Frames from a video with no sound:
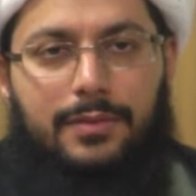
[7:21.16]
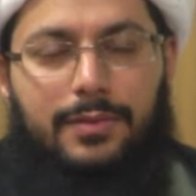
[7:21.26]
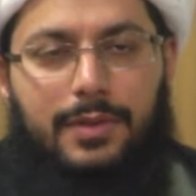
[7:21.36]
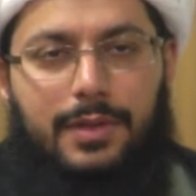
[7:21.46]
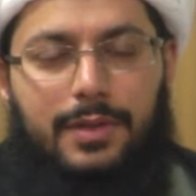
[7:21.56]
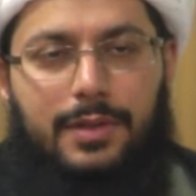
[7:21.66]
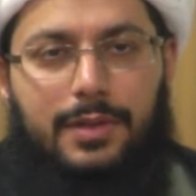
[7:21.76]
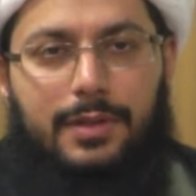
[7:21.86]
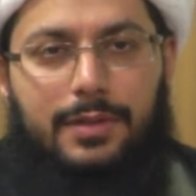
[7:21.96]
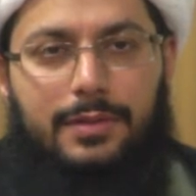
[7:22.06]

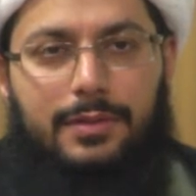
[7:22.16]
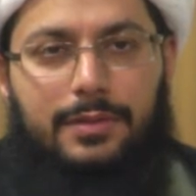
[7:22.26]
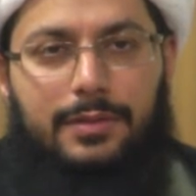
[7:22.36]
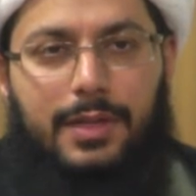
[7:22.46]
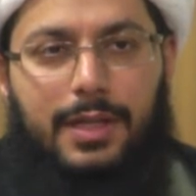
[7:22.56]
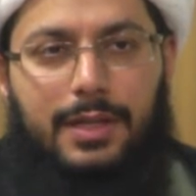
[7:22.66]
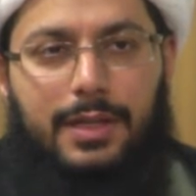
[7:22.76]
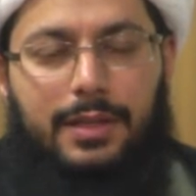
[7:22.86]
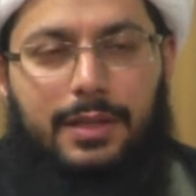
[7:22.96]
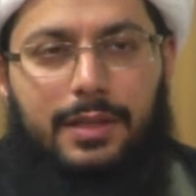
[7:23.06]

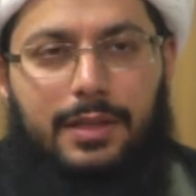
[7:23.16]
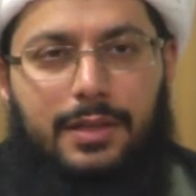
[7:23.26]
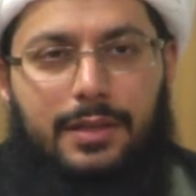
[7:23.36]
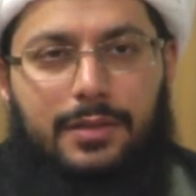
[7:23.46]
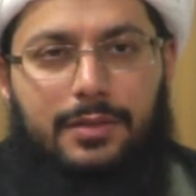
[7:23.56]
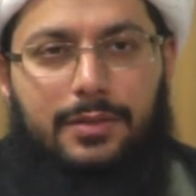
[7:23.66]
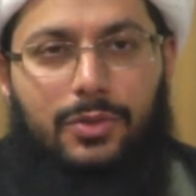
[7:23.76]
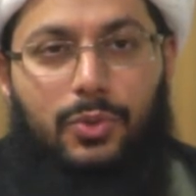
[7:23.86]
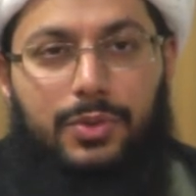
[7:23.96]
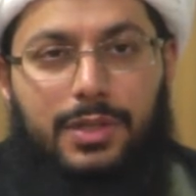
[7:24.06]
فالذي
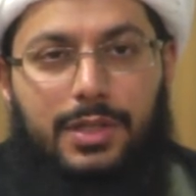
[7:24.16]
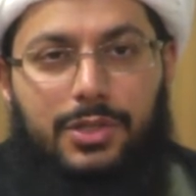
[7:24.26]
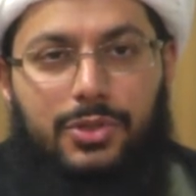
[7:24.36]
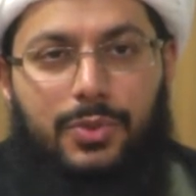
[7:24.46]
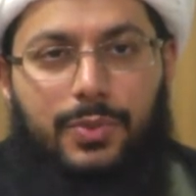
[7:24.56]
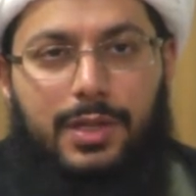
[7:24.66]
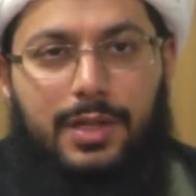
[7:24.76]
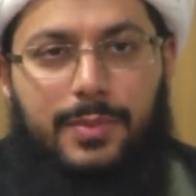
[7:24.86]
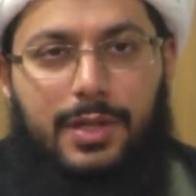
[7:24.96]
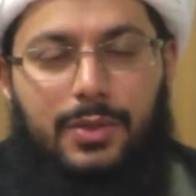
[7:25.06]
يدهش هو
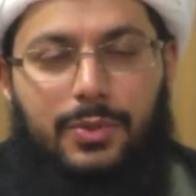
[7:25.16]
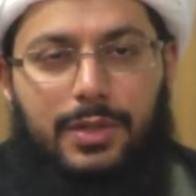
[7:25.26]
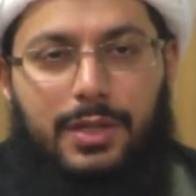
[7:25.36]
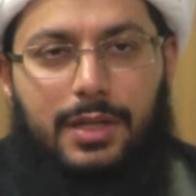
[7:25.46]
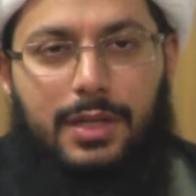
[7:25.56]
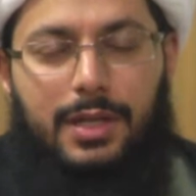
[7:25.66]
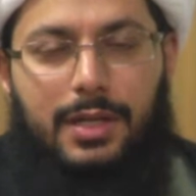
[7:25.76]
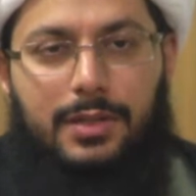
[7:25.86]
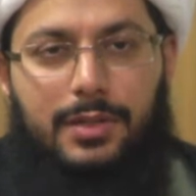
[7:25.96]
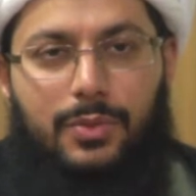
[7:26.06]
كما قلنا
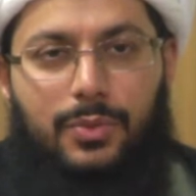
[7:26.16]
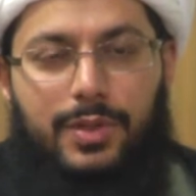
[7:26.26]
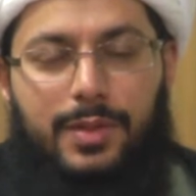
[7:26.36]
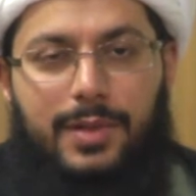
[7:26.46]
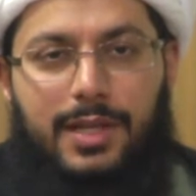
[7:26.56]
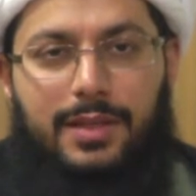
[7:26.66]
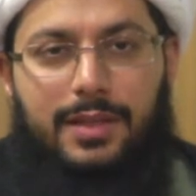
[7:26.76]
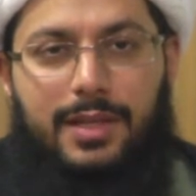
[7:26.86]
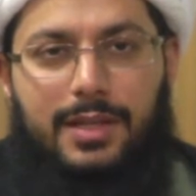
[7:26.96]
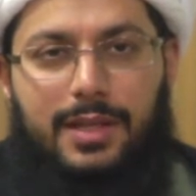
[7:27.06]
أنه
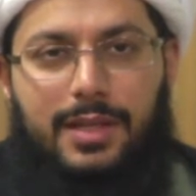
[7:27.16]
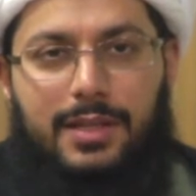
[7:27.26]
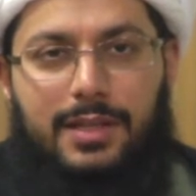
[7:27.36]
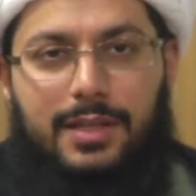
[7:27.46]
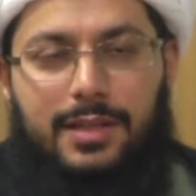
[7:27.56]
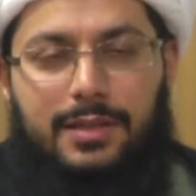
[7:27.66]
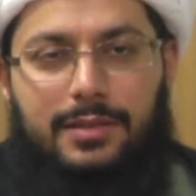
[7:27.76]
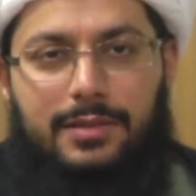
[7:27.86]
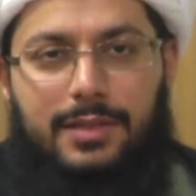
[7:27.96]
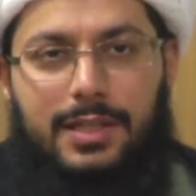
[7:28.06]
لماذا كان
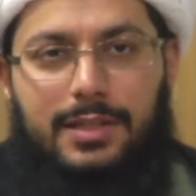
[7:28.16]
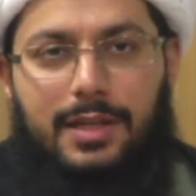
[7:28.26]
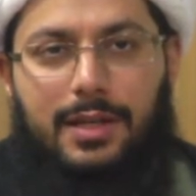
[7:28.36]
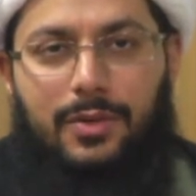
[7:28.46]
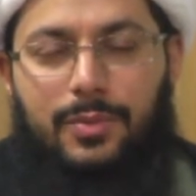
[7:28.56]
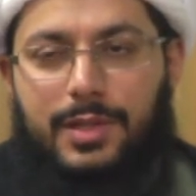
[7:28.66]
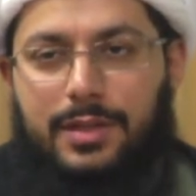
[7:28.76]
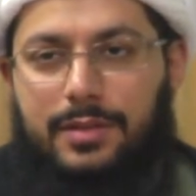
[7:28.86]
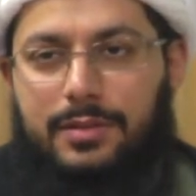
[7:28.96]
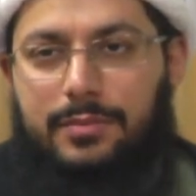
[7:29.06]
لدى
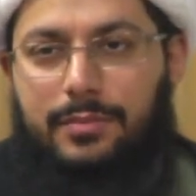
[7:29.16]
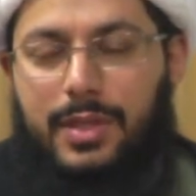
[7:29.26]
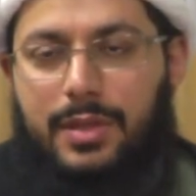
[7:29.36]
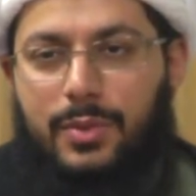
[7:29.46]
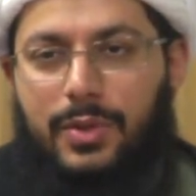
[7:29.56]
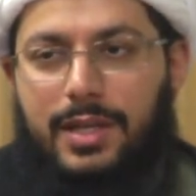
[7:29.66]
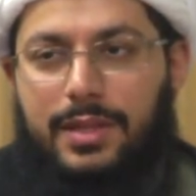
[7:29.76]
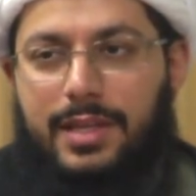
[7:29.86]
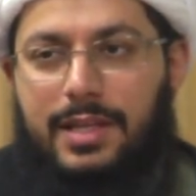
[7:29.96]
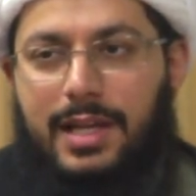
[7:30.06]
عمر مثل
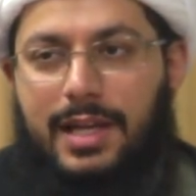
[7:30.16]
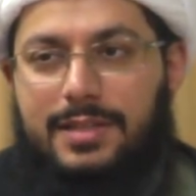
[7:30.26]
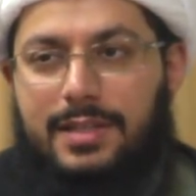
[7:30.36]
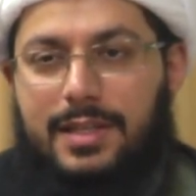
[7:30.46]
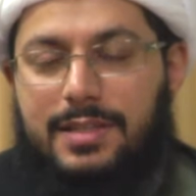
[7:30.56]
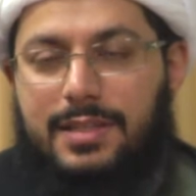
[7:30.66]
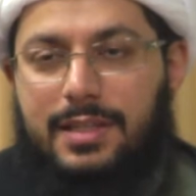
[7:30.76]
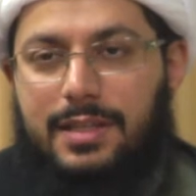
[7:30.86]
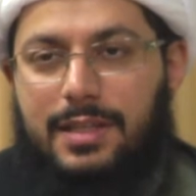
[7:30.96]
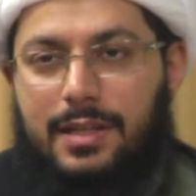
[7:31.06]
هذه
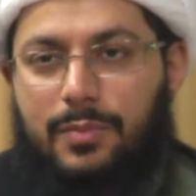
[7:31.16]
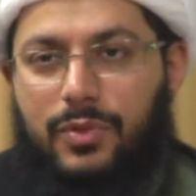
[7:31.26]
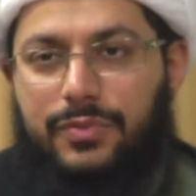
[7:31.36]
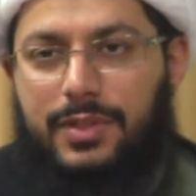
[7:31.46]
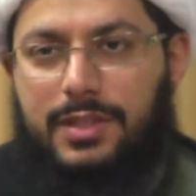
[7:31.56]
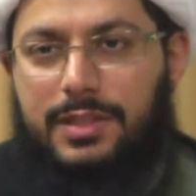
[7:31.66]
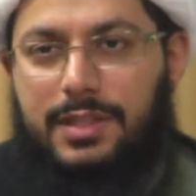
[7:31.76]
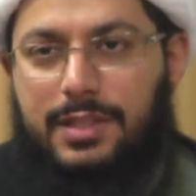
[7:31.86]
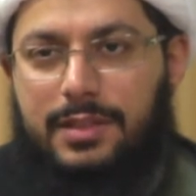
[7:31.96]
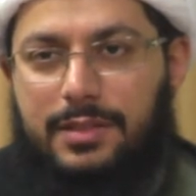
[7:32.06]
الحساسية
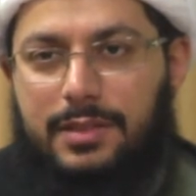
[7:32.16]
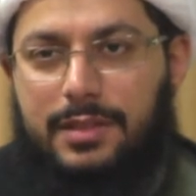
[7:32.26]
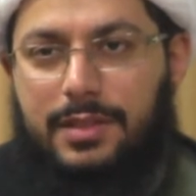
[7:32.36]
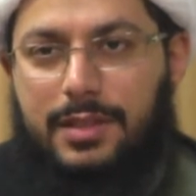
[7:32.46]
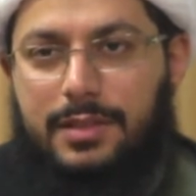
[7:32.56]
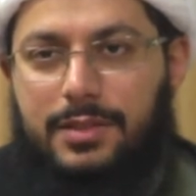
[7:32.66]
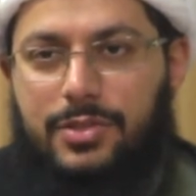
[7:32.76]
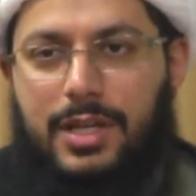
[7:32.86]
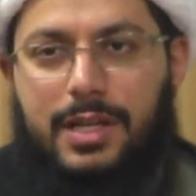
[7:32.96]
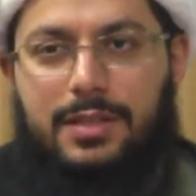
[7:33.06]
المفرطة
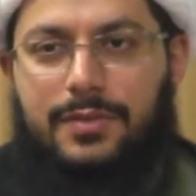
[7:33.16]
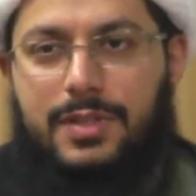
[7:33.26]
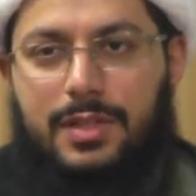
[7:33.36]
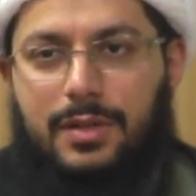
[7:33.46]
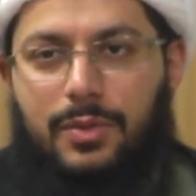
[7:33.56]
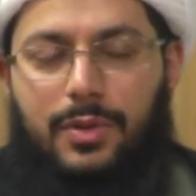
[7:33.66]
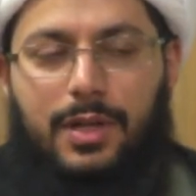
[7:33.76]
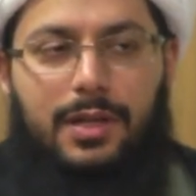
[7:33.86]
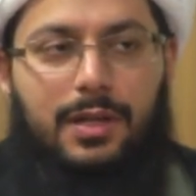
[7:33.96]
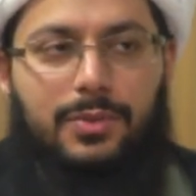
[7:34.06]
تجاه تفسير
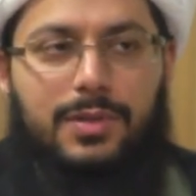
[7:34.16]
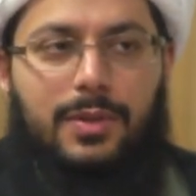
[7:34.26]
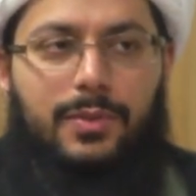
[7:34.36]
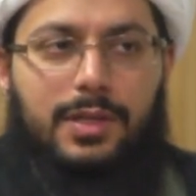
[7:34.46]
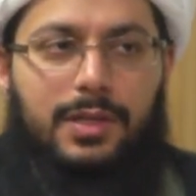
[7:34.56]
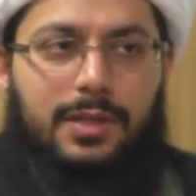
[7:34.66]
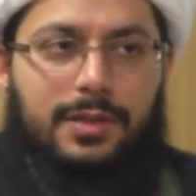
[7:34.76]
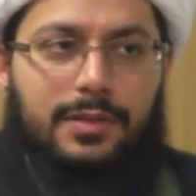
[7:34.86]
القرآن أو تأويله